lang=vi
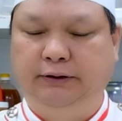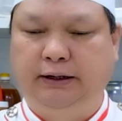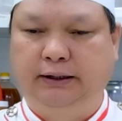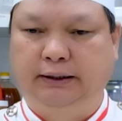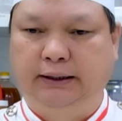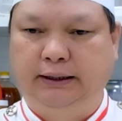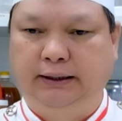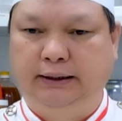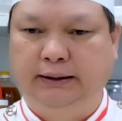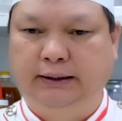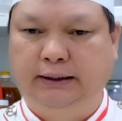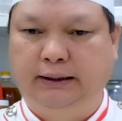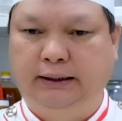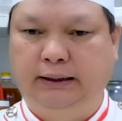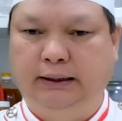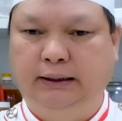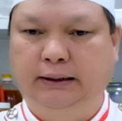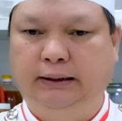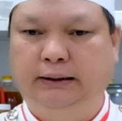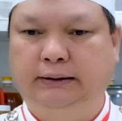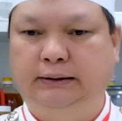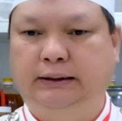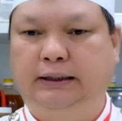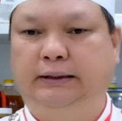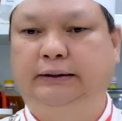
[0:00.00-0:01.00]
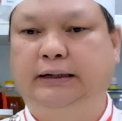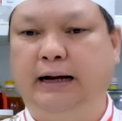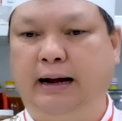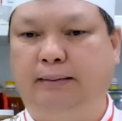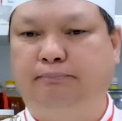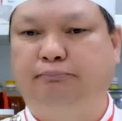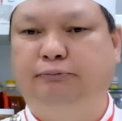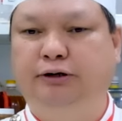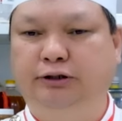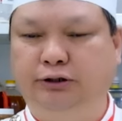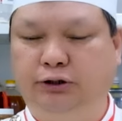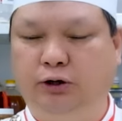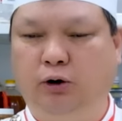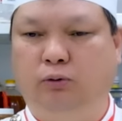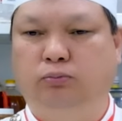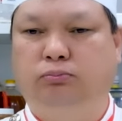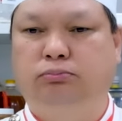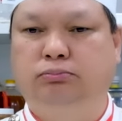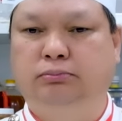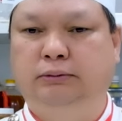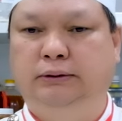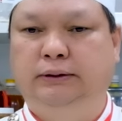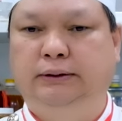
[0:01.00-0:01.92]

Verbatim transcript: về cái uh, cách hầm nước dùng